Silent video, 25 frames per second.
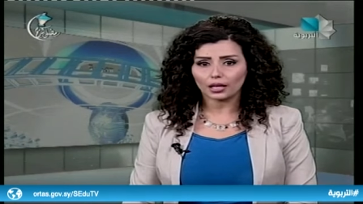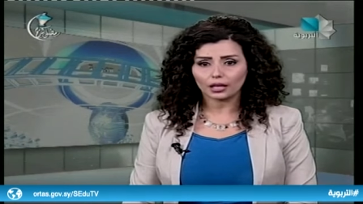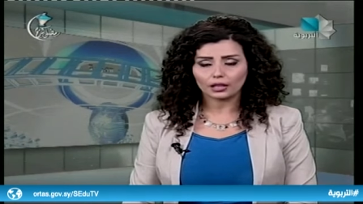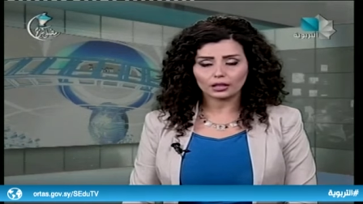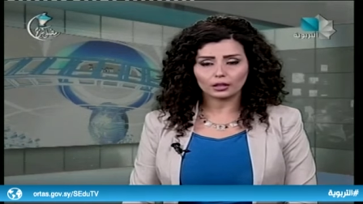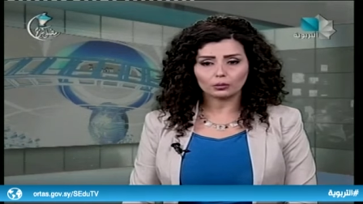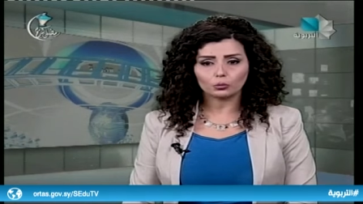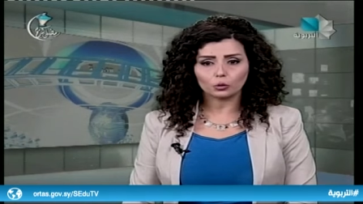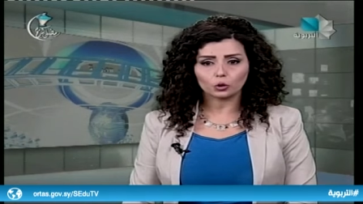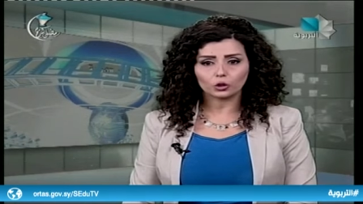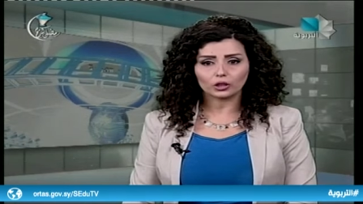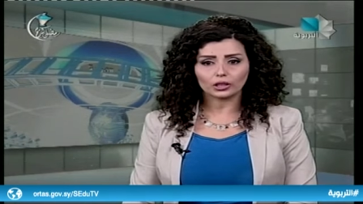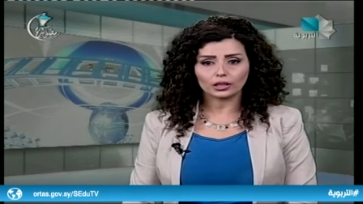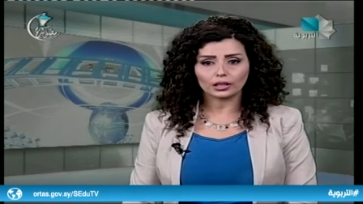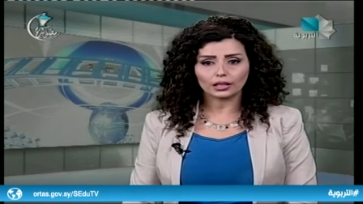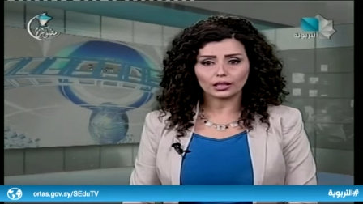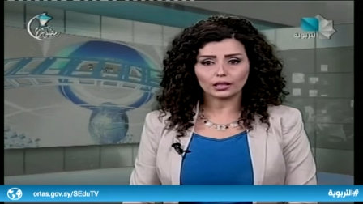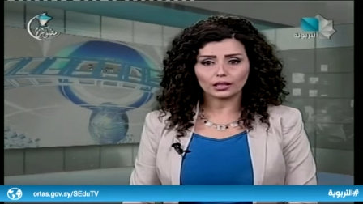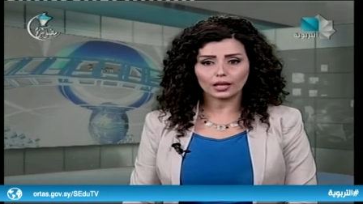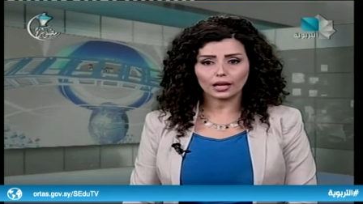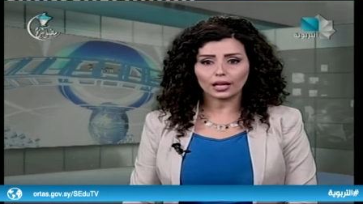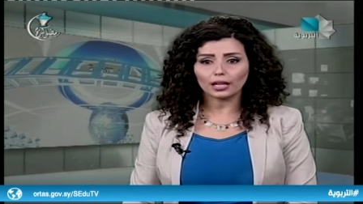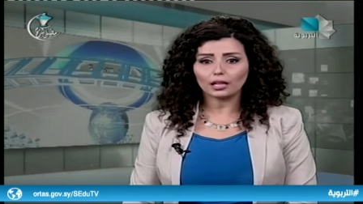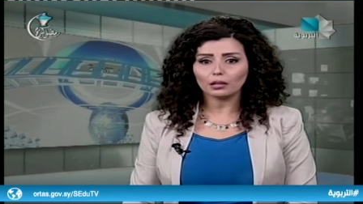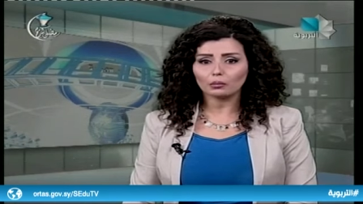
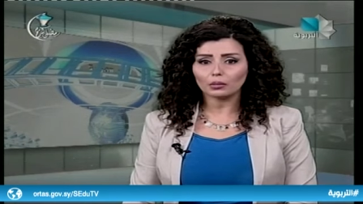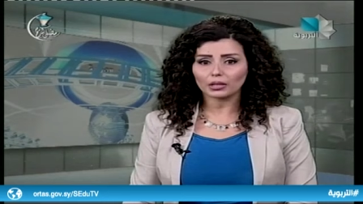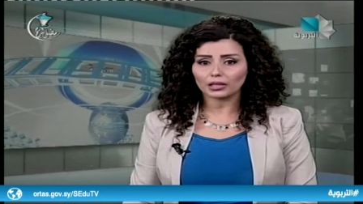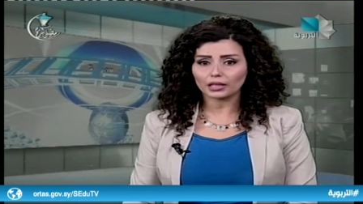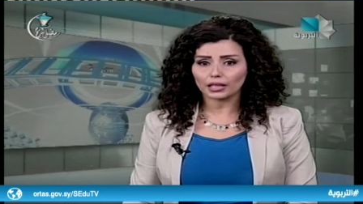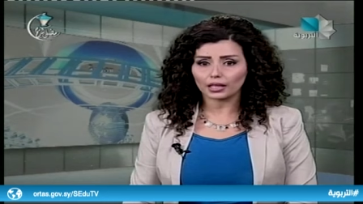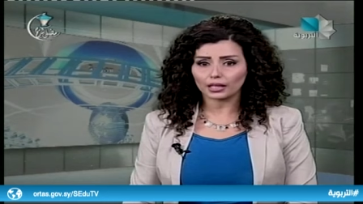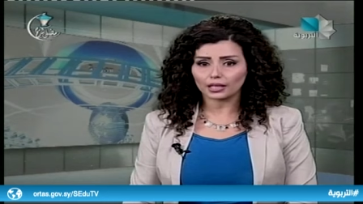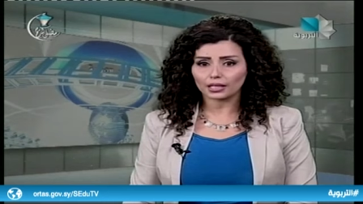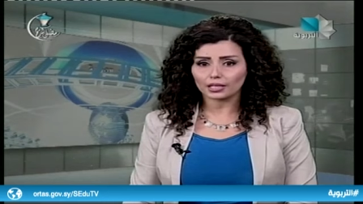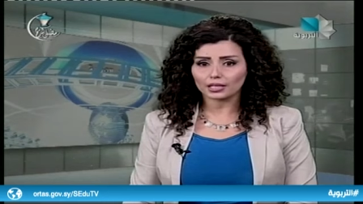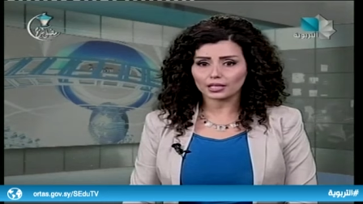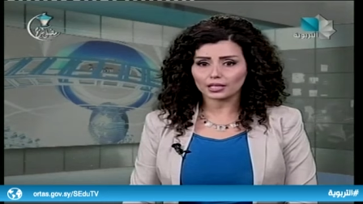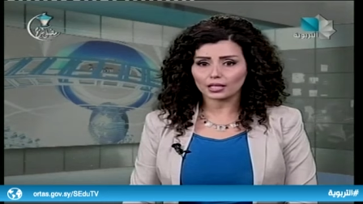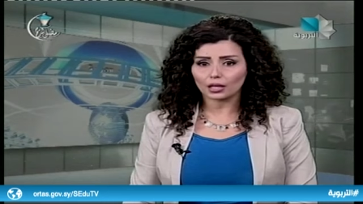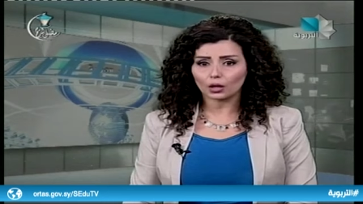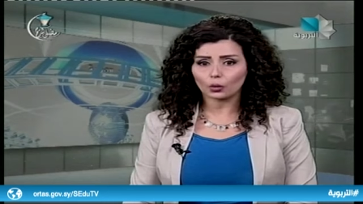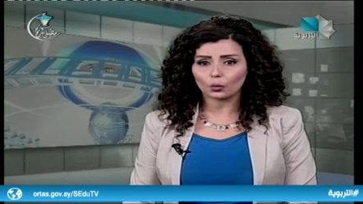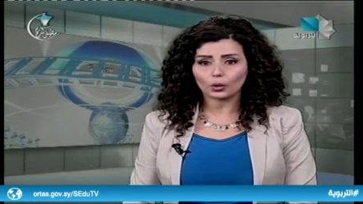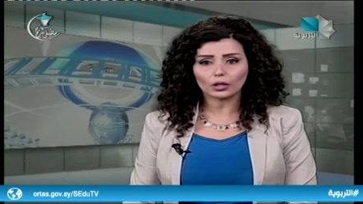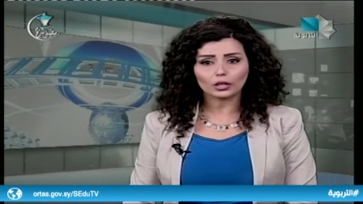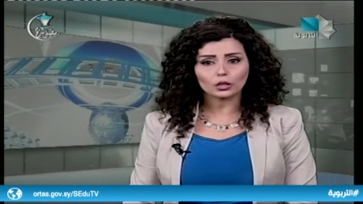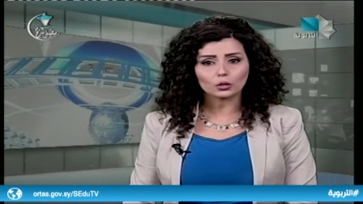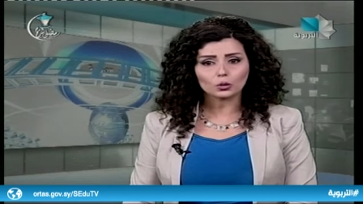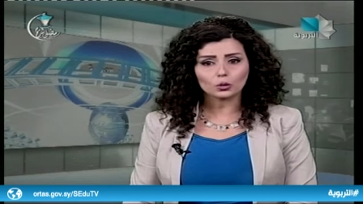لمديري المدارس
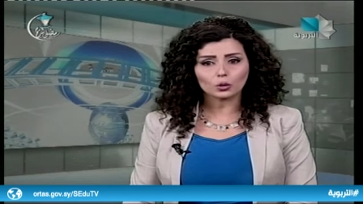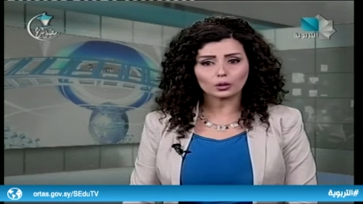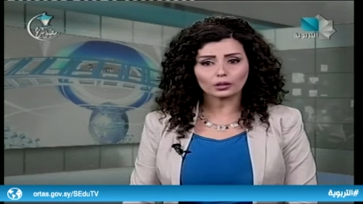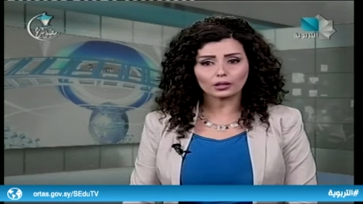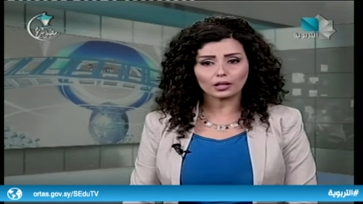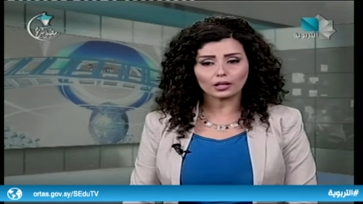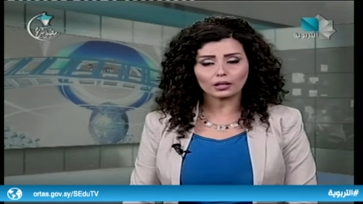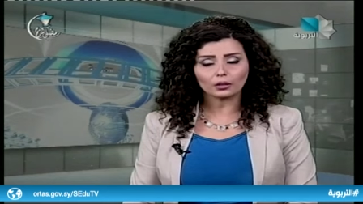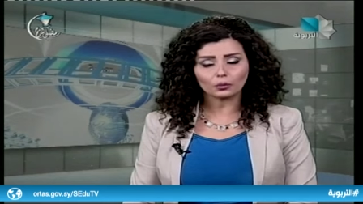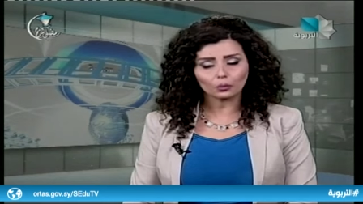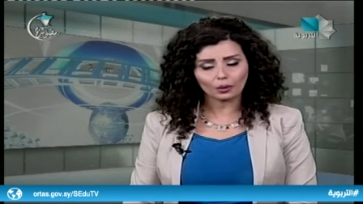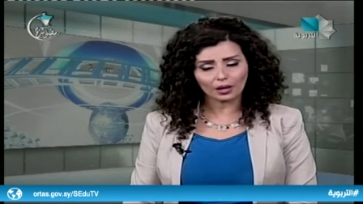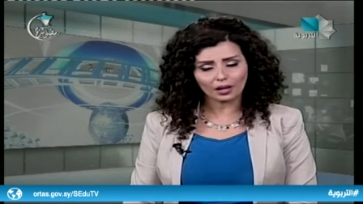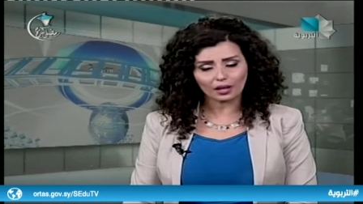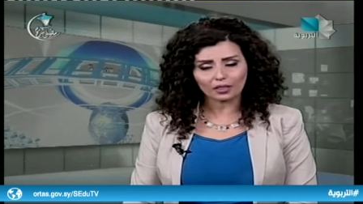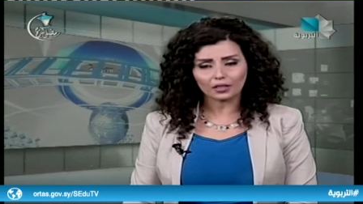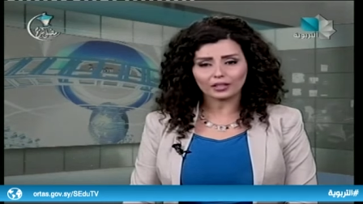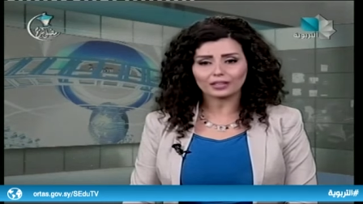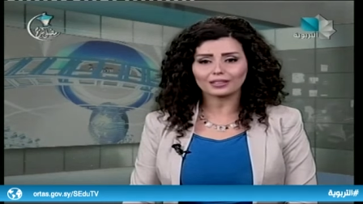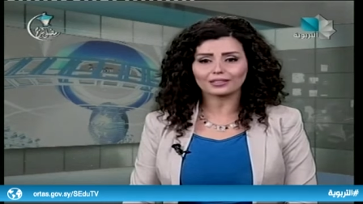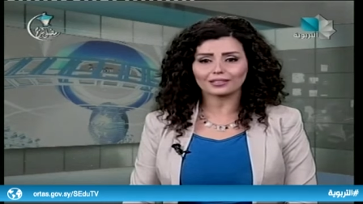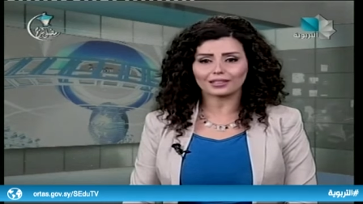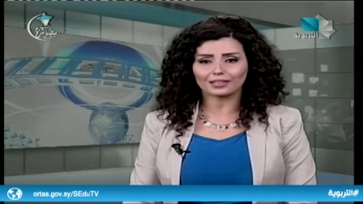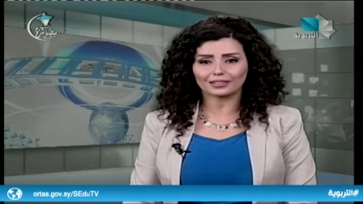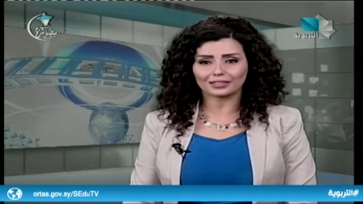وليد سلطان
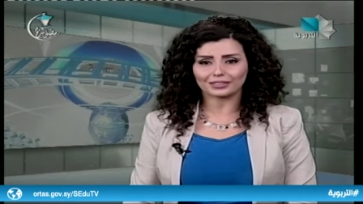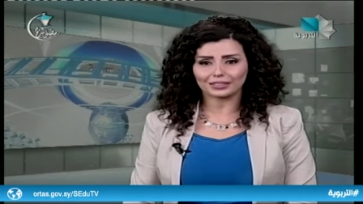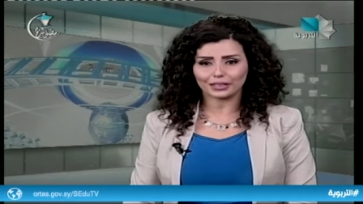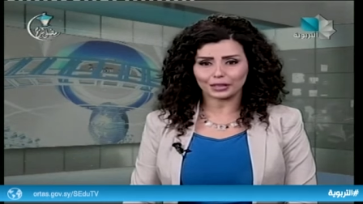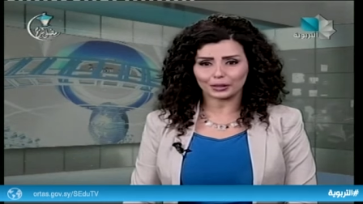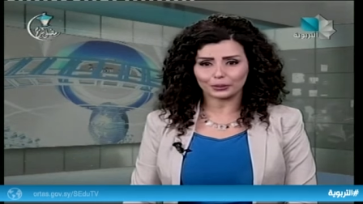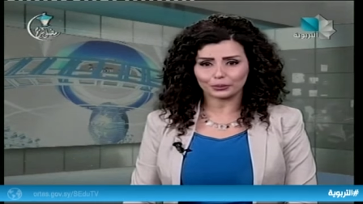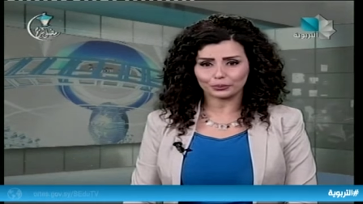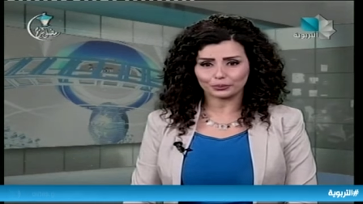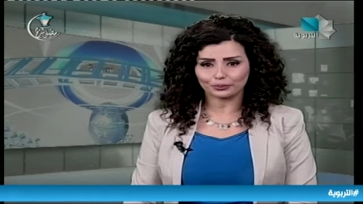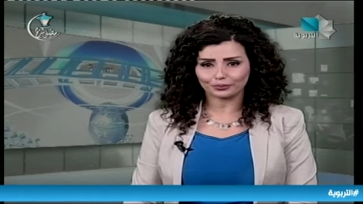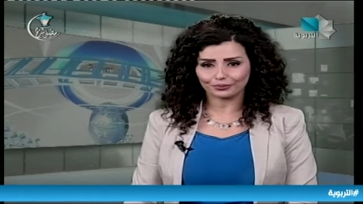وهذه التغطية